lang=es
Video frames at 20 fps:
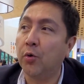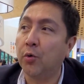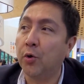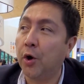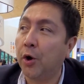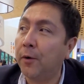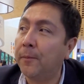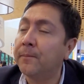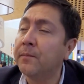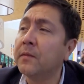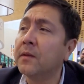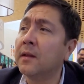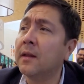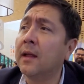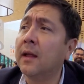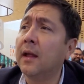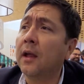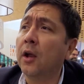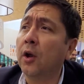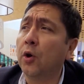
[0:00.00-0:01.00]
uno.
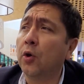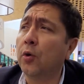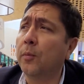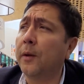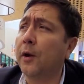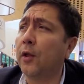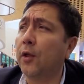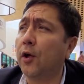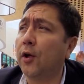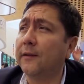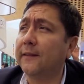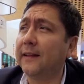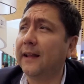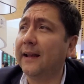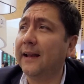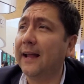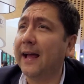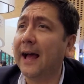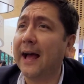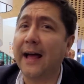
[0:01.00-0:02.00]
Número dos
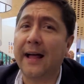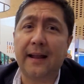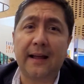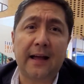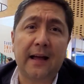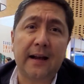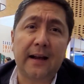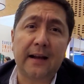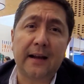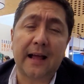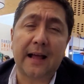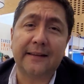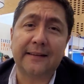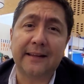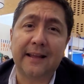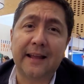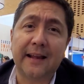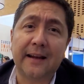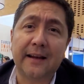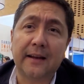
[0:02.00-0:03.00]
sería
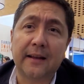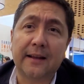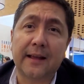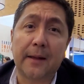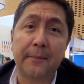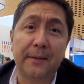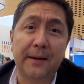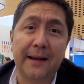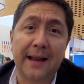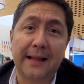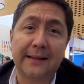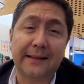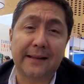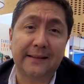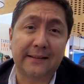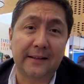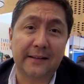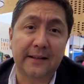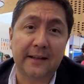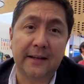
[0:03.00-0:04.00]
hacer
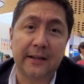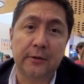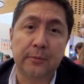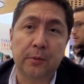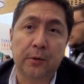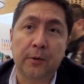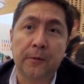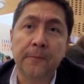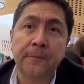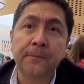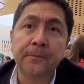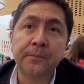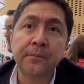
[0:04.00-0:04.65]
caminatas, senderismo